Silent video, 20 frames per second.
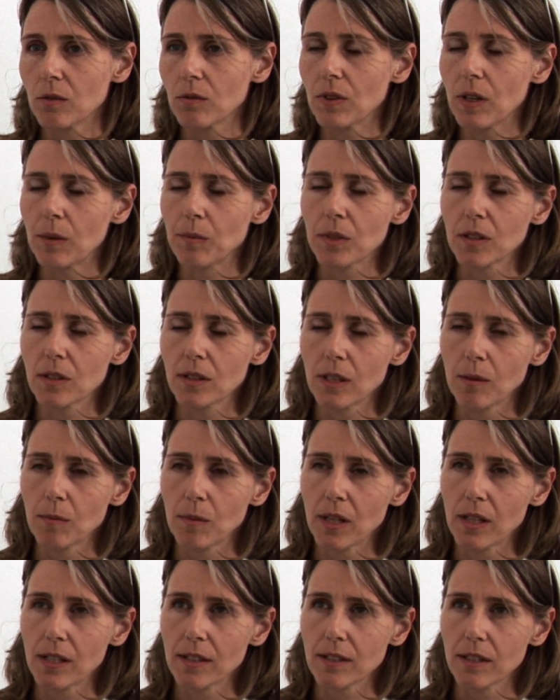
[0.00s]
und wir haben das
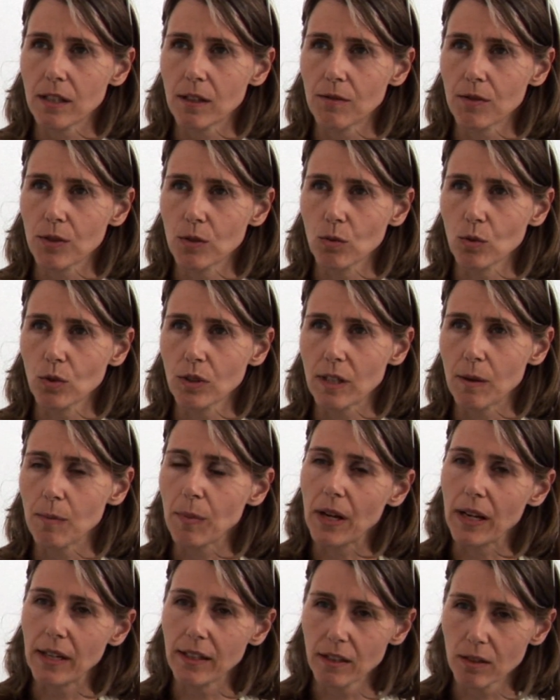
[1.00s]
Thema halt sehr versucht, sehr
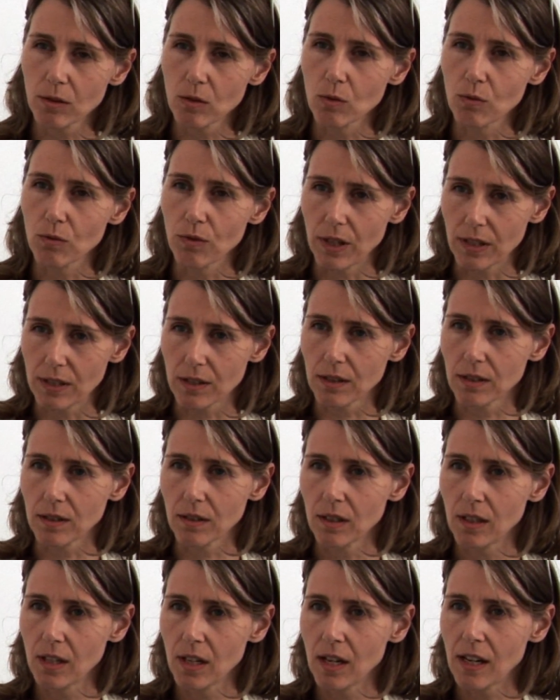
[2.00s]
breit zu fassen.
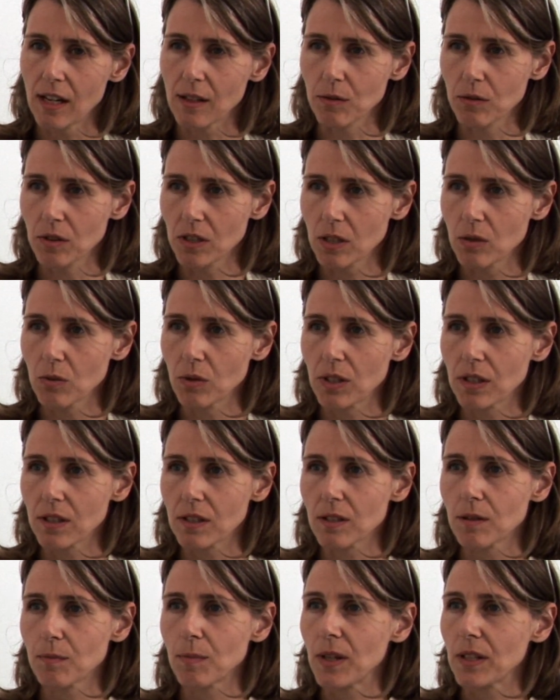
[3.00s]
Also nicht nur
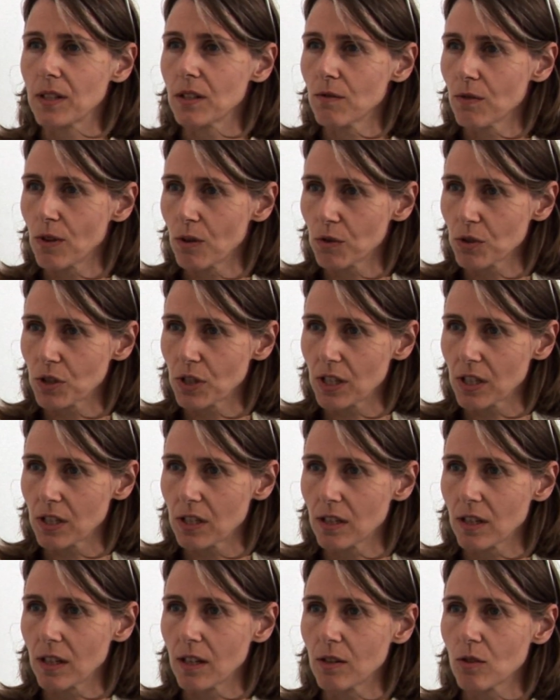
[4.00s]
jetzt
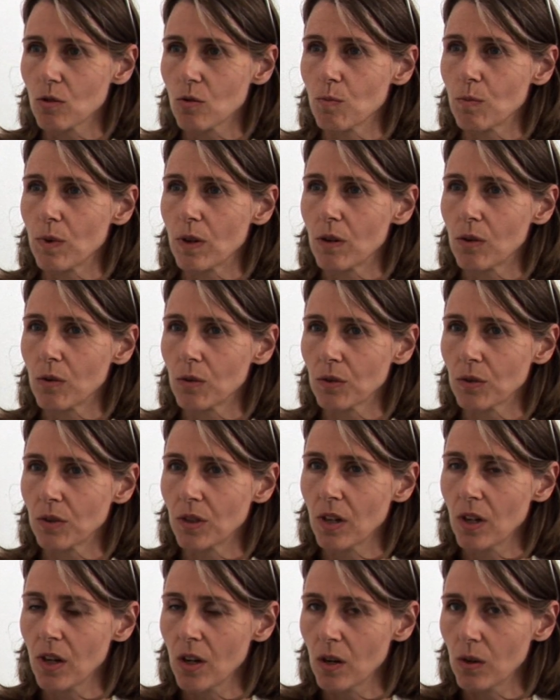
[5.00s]
Passivhaustechnik einzubauen
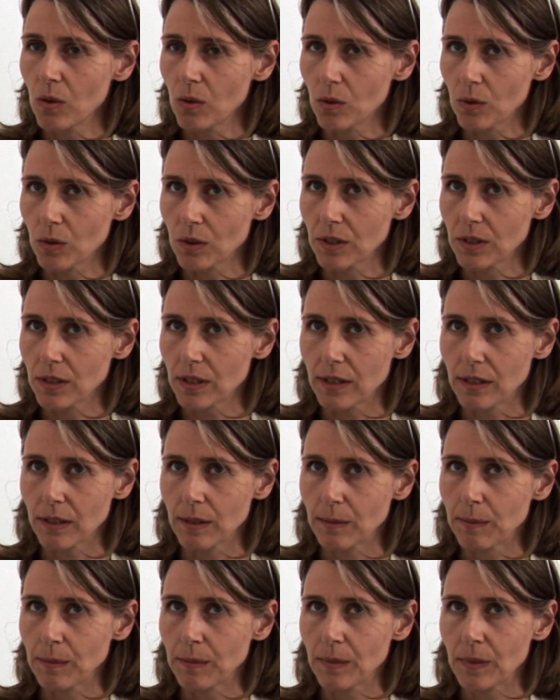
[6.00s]
und
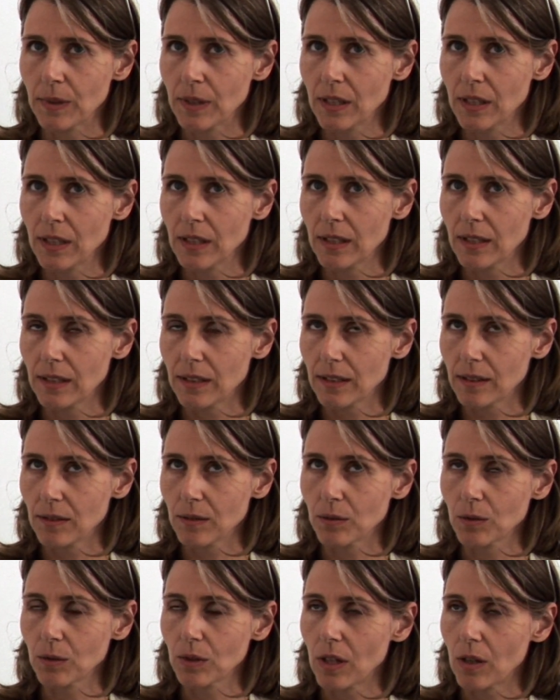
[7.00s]
ähm,
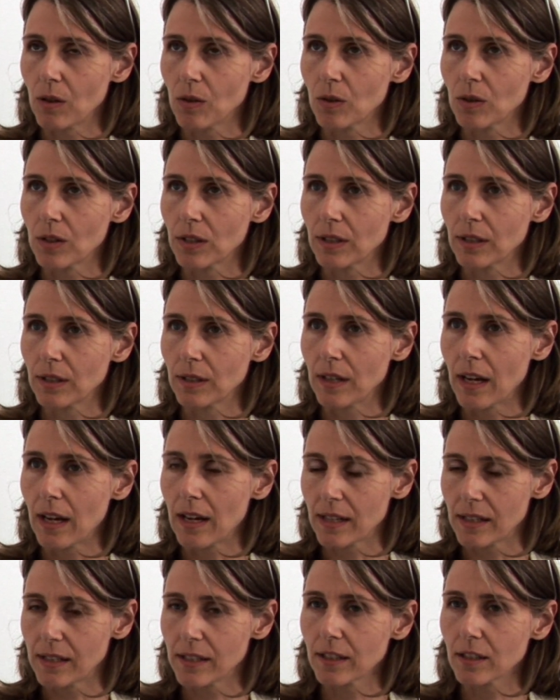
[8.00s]
und auch äh,
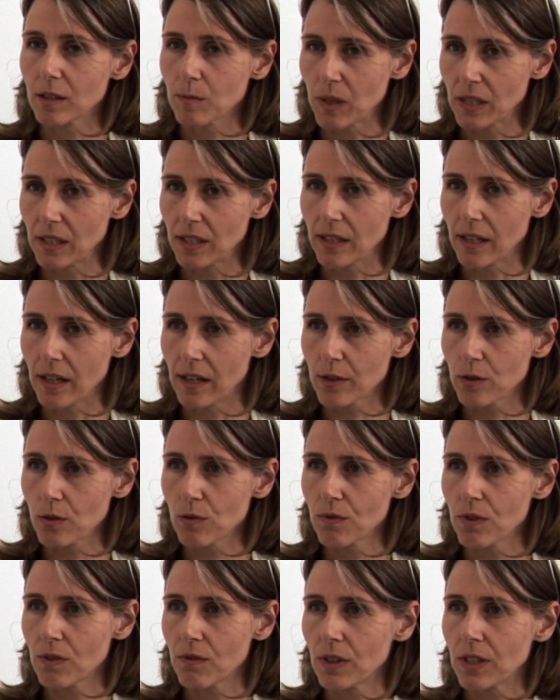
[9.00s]
nachhaltiges Material zu
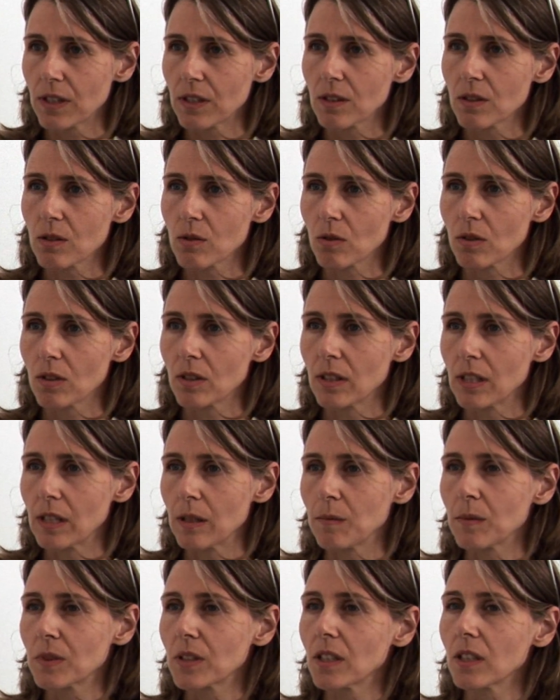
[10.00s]
verwenden, sondern
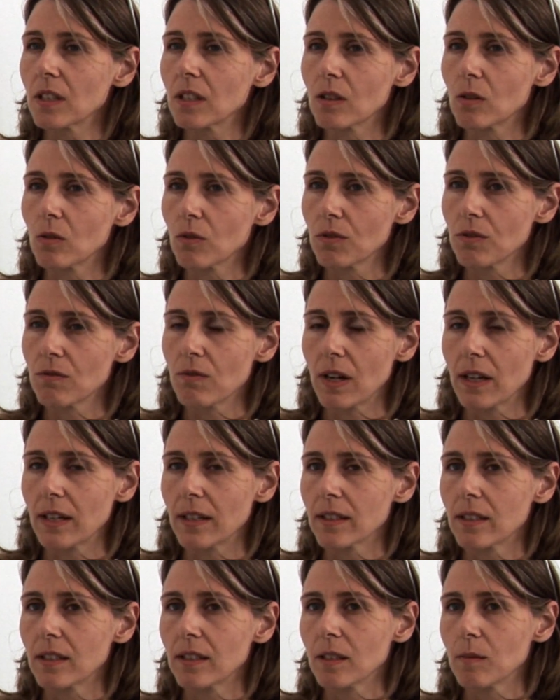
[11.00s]
eben es ging dann noch viel
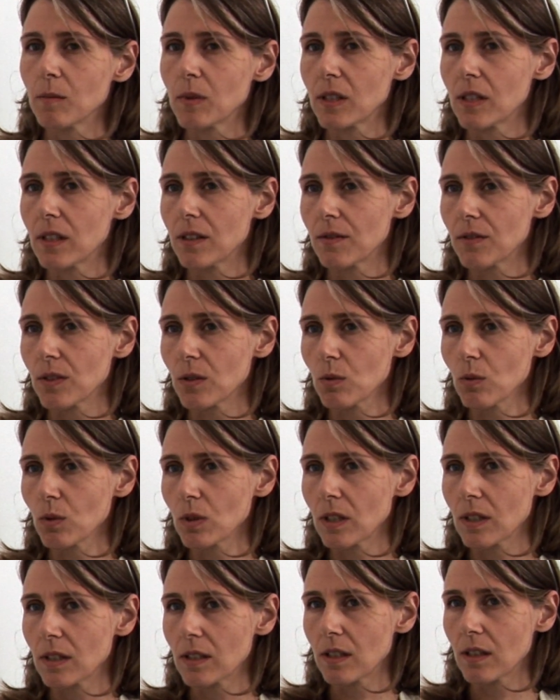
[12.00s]
weiter, indem man halt versucht
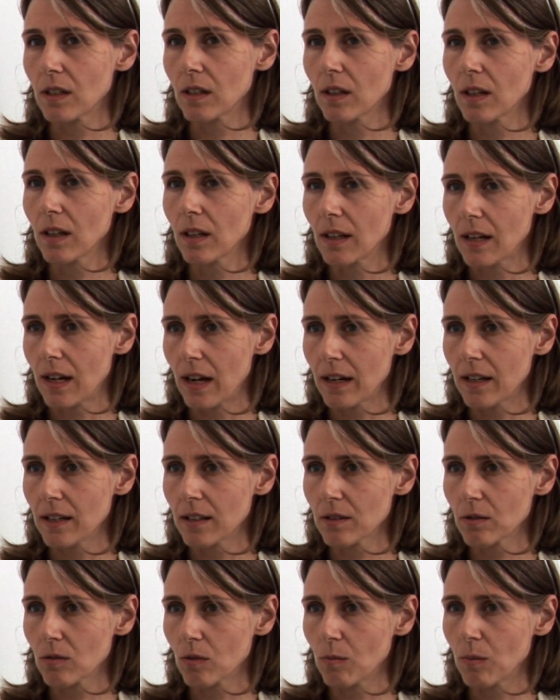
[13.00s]
hat, sehr
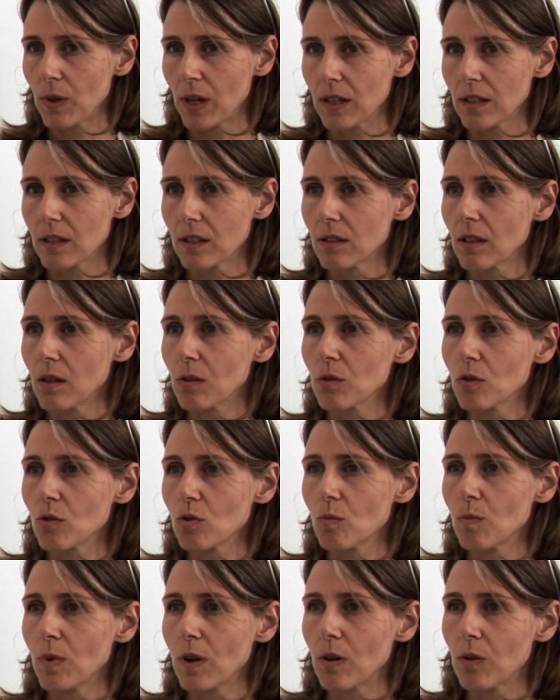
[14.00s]
kleines, kompaktes Haus
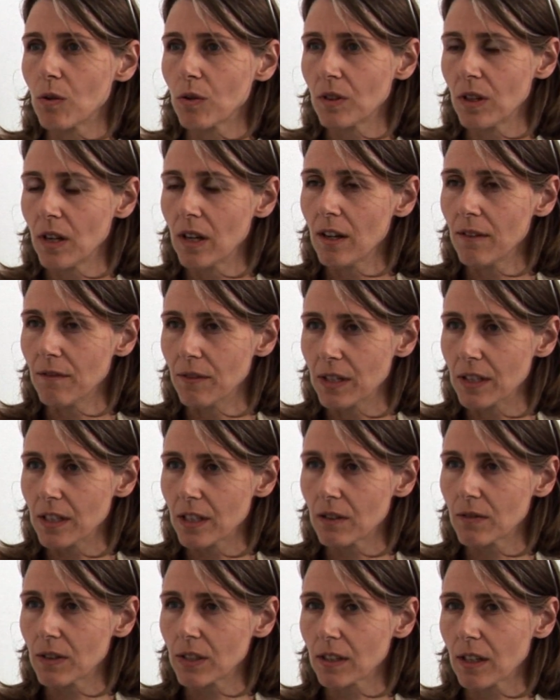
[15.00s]
zu bauen,
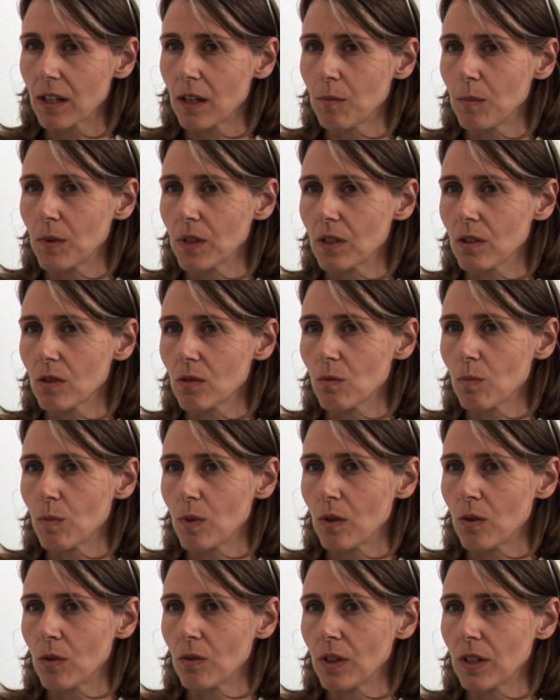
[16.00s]
wenig Quadratmeter zu
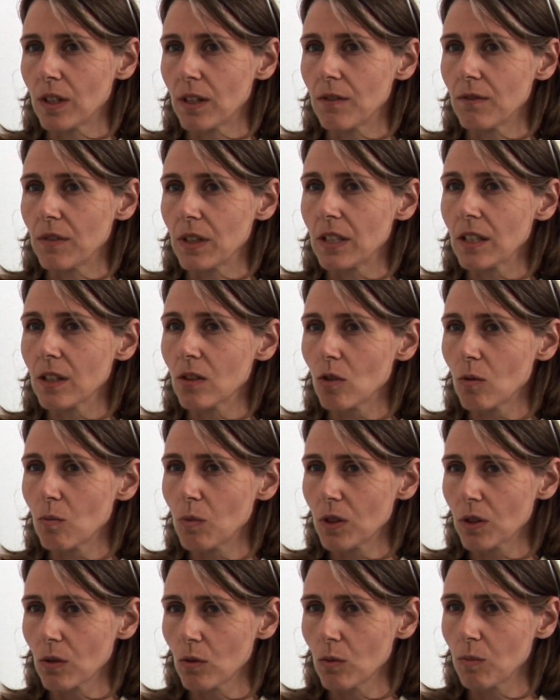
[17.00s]
bauen, eher wenig
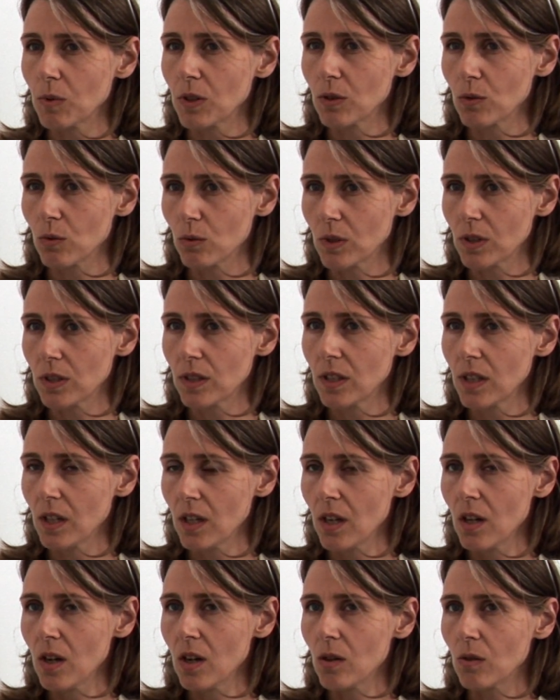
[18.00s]
Kubatur
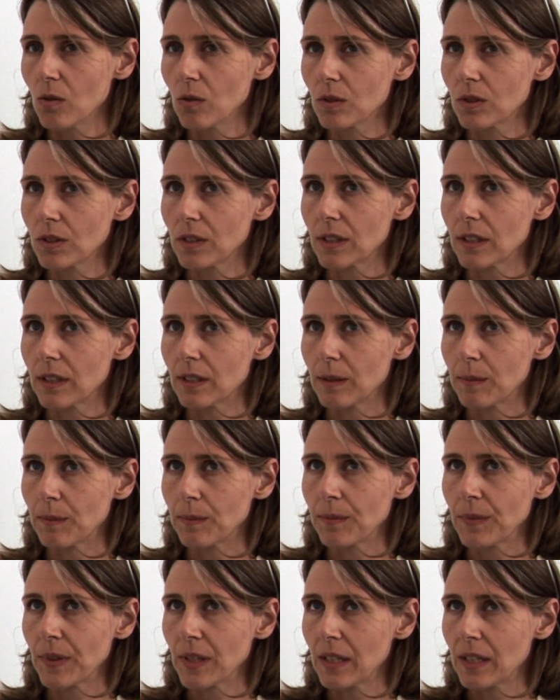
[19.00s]
und
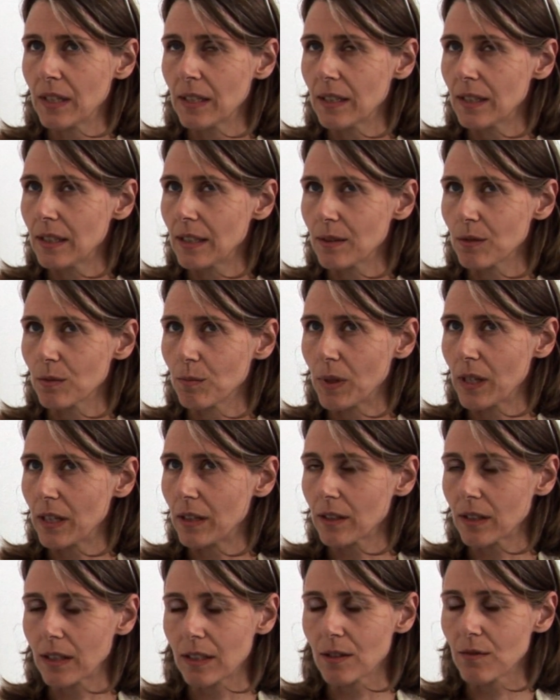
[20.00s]
ähm, also man
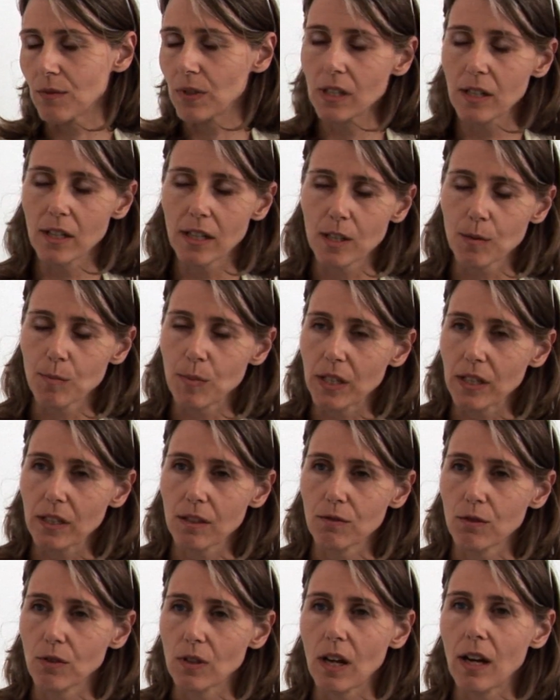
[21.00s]
hat ganz viele Aspekte
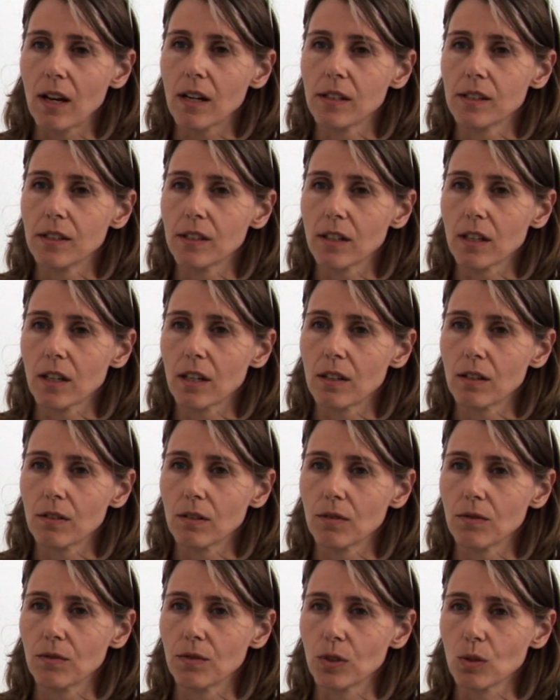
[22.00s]
von Nachhaltigkeit
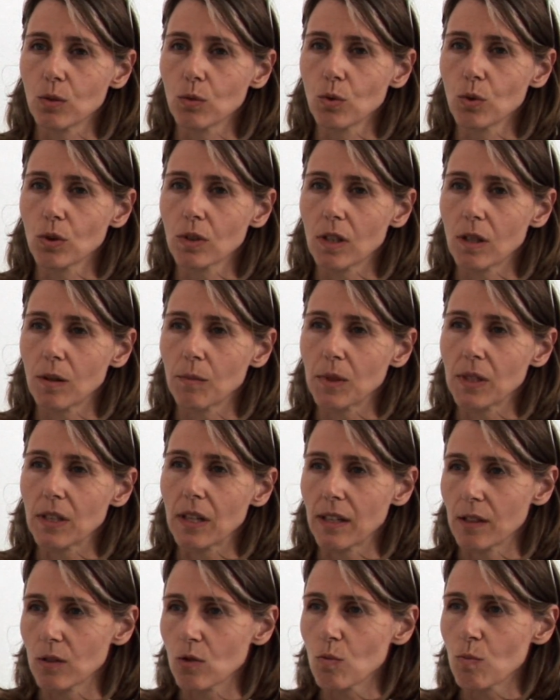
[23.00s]
versucht, damit
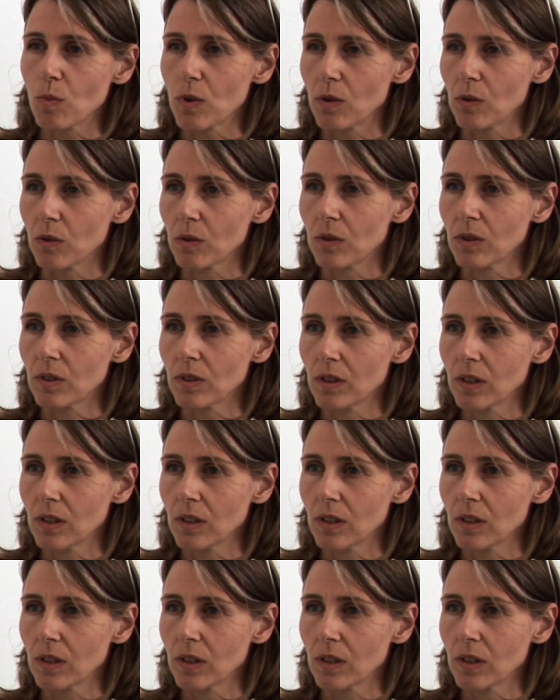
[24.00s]
einzubauen.